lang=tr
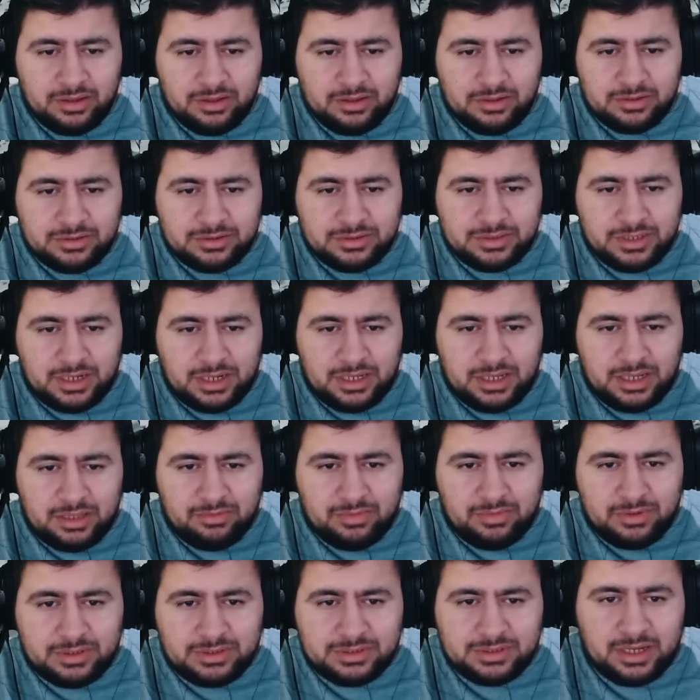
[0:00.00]
Sağa
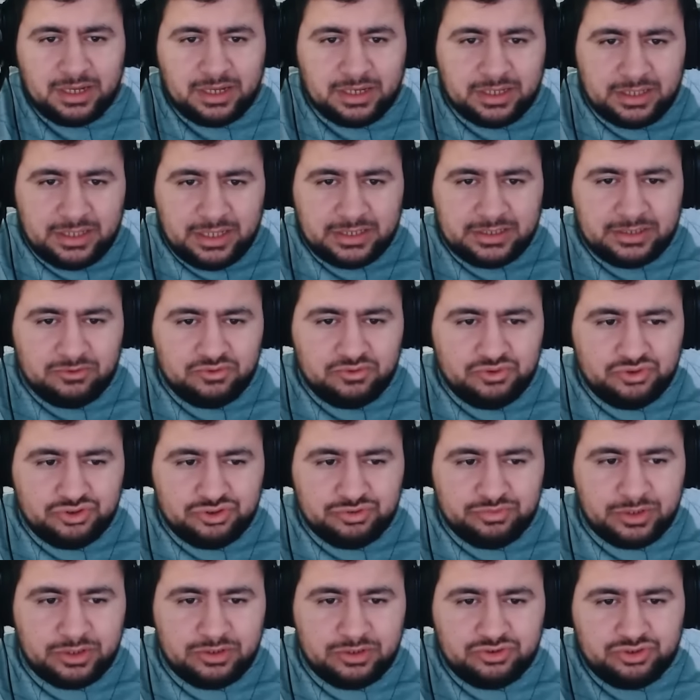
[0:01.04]
yatma. Sağa gidersen
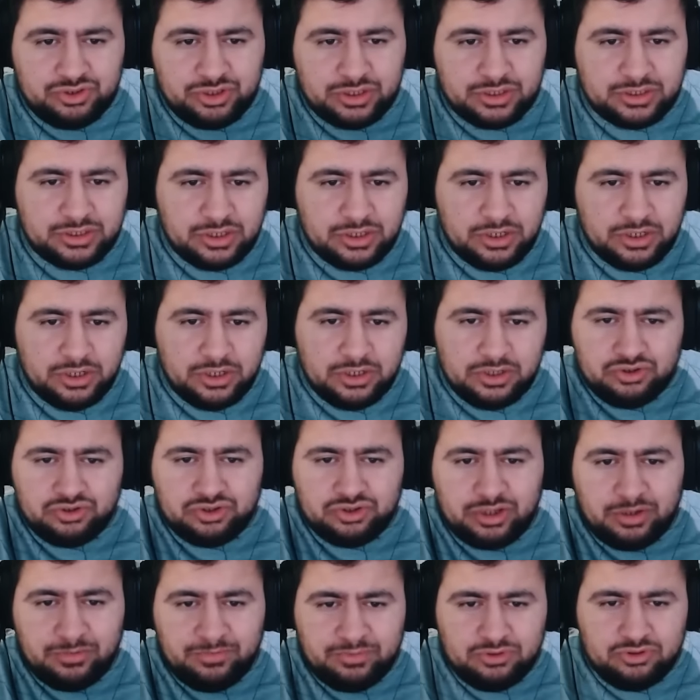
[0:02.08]
uçurumdan düşeriz.
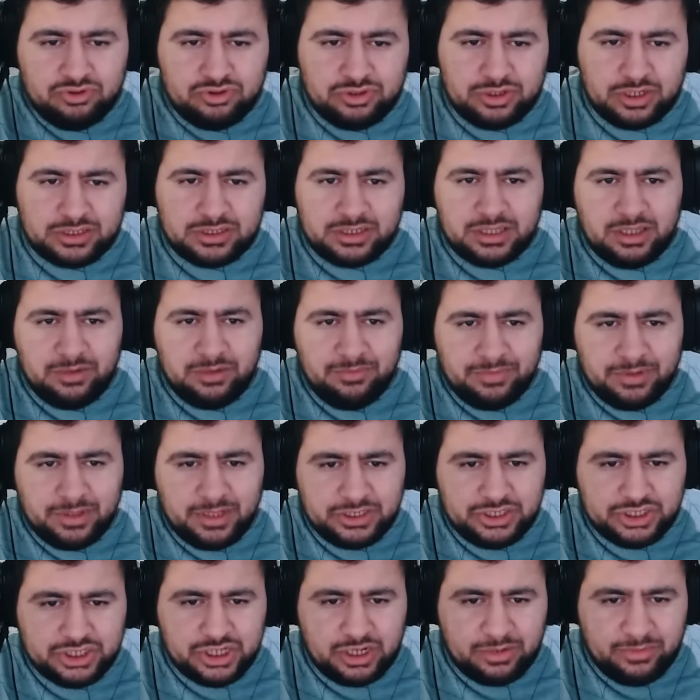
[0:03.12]
Şuradan bir düşsek zaten bir daha
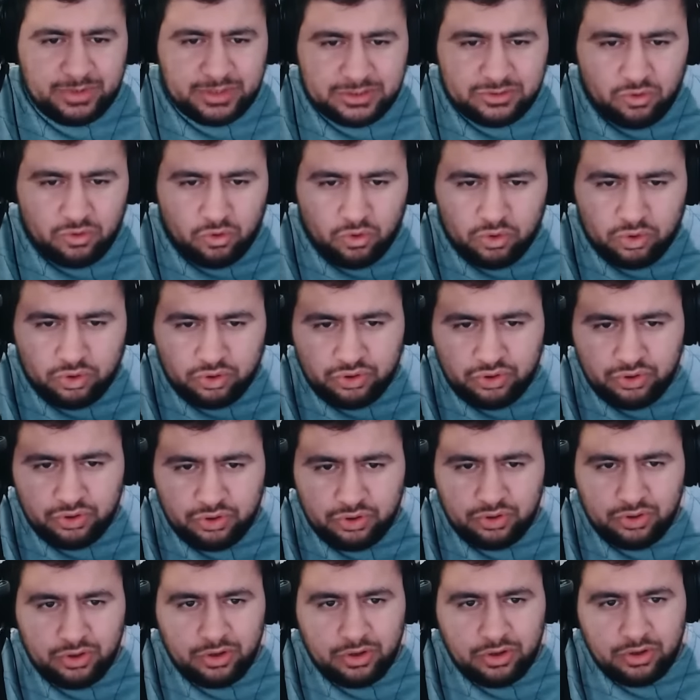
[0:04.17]
çıkamayız. Öldük.
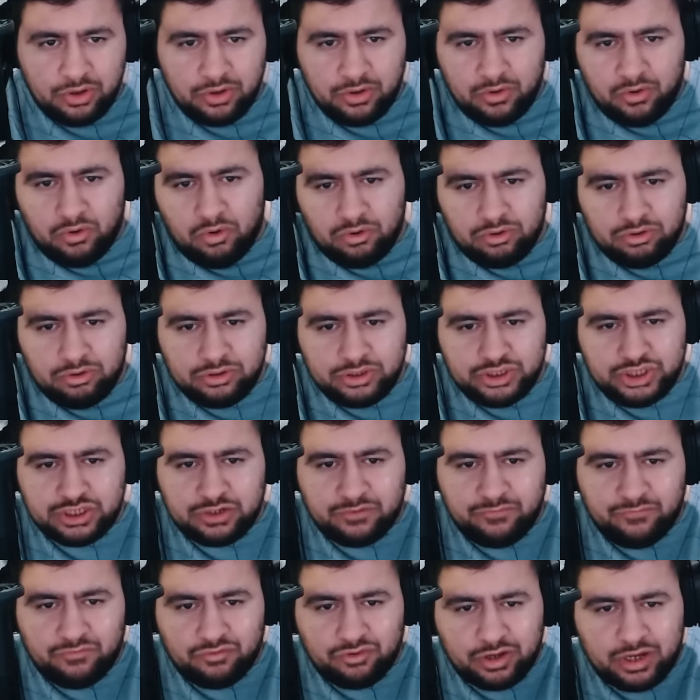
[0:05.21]
Öldün çık
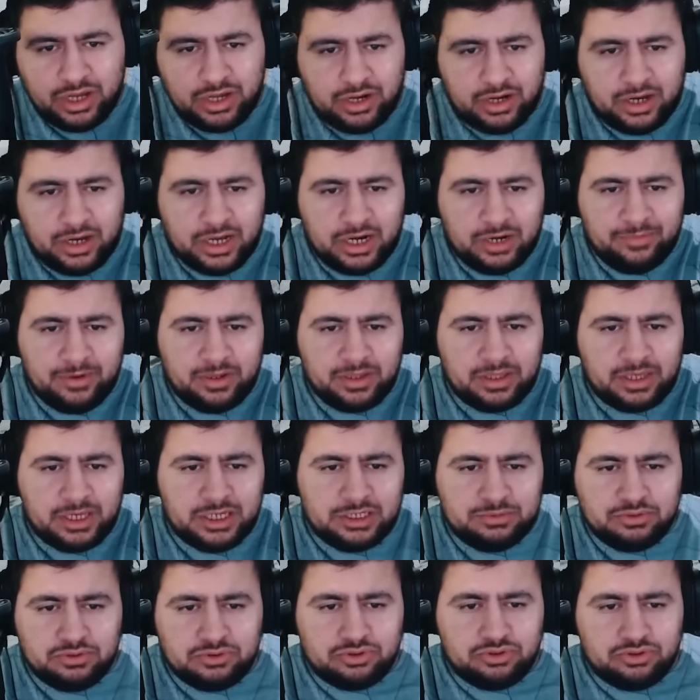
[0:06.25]
Furkan araban
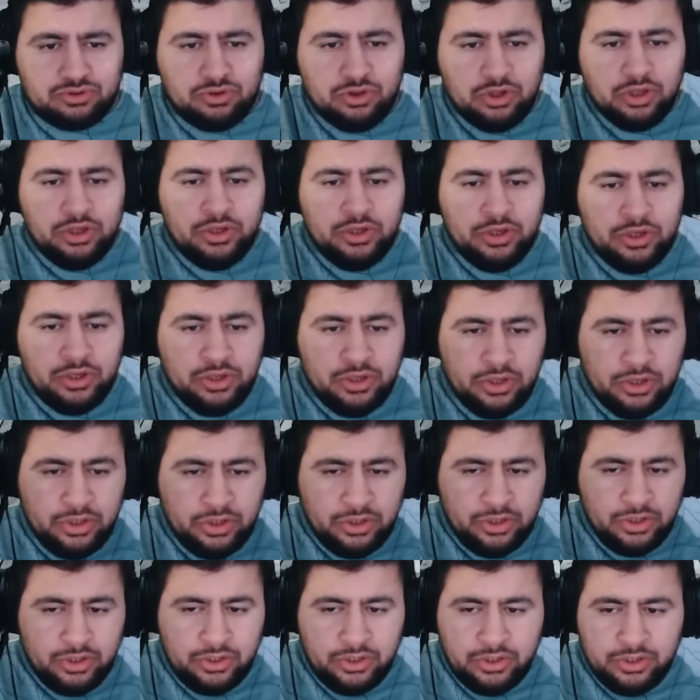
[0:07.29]
geçmiş olsun.
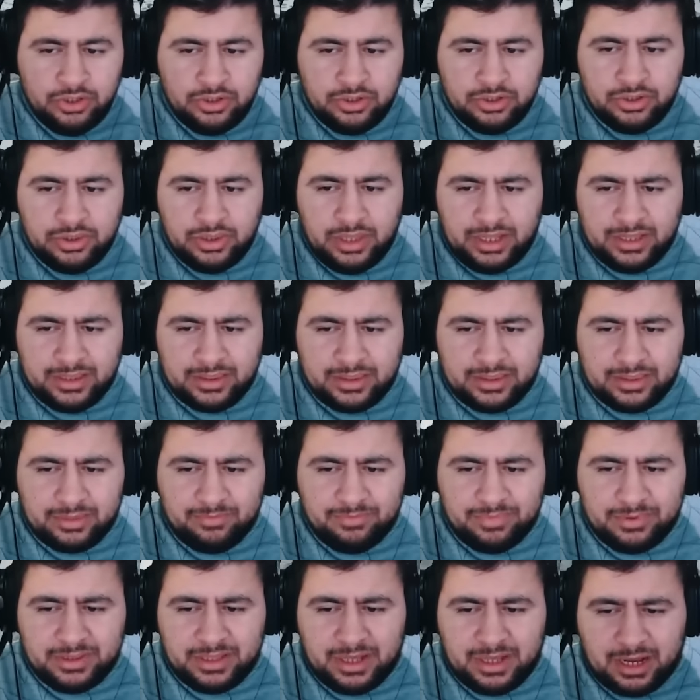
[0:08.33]
Lan
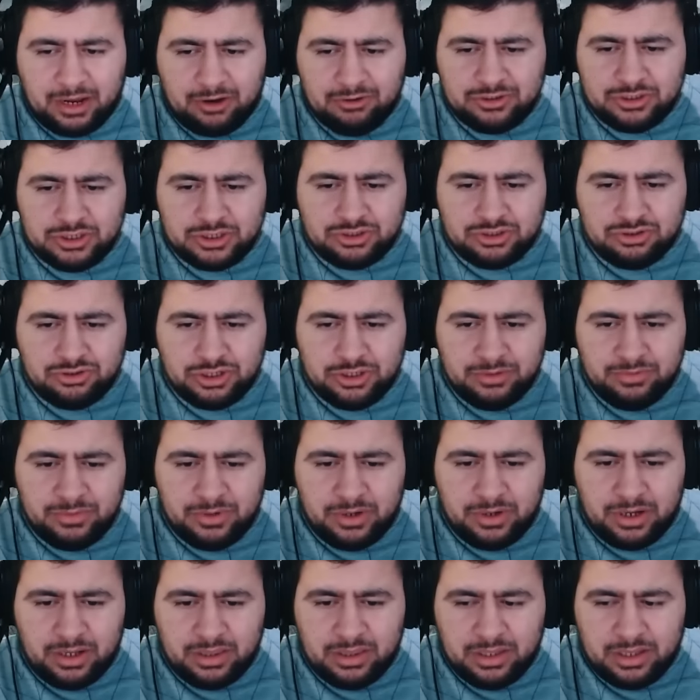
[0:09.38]
bir dakika önce söyledim.
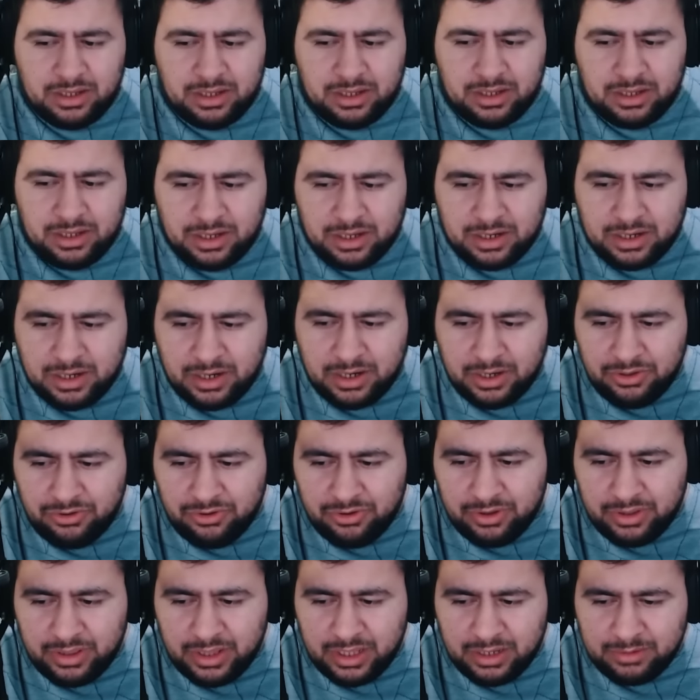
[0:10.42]
Allah
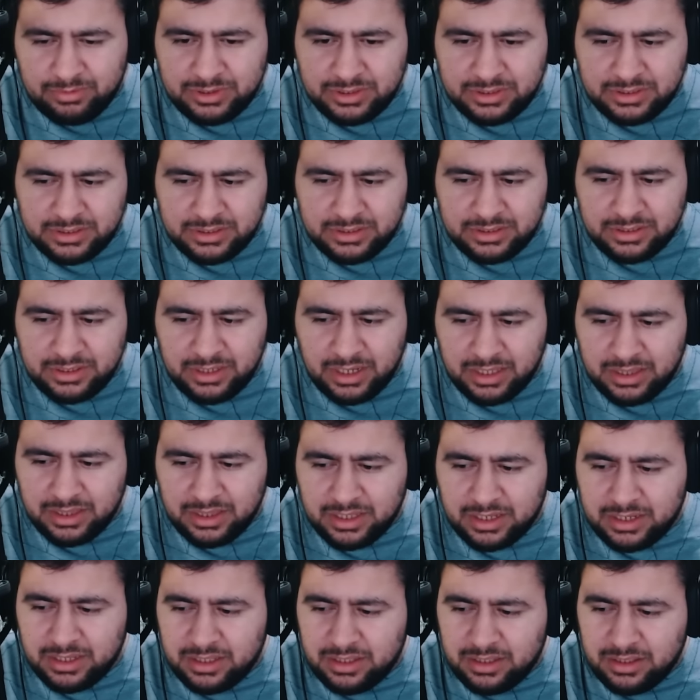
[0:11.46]
kayıyor. Ne yapacağız? Yandık.
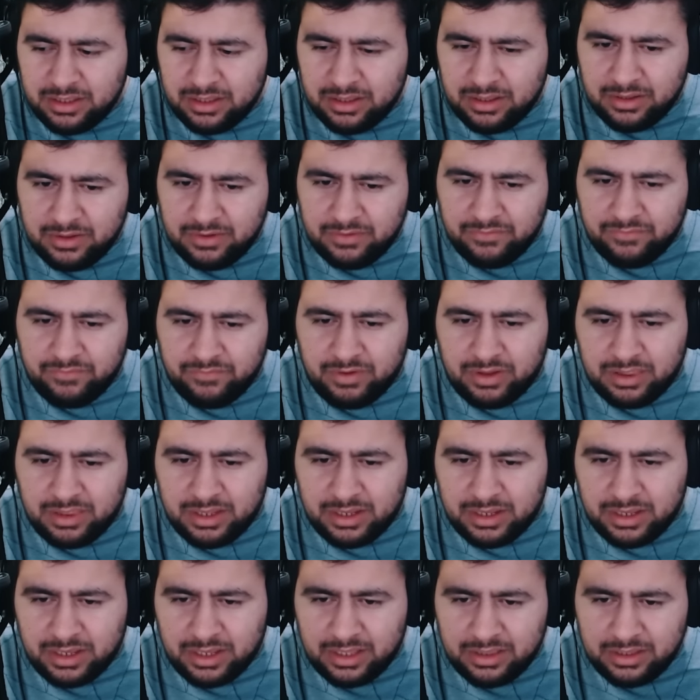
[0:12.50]

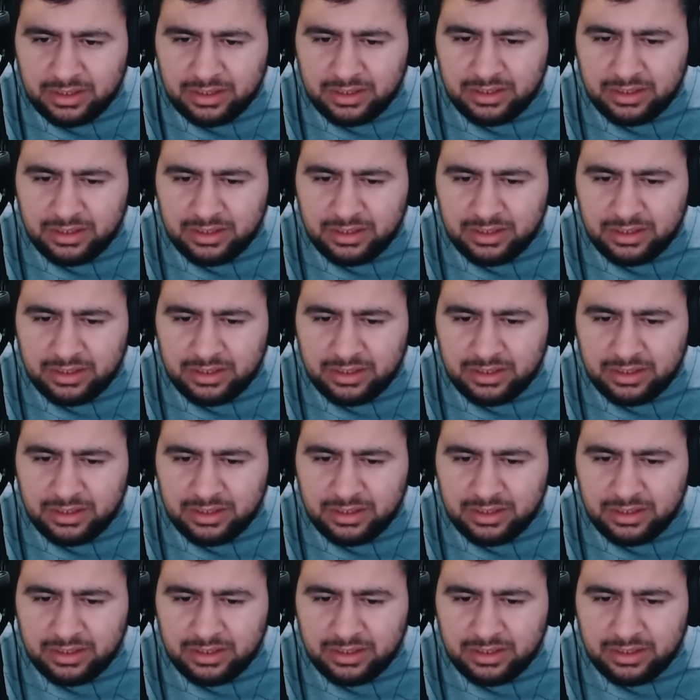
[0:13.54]
Vallahi yandık.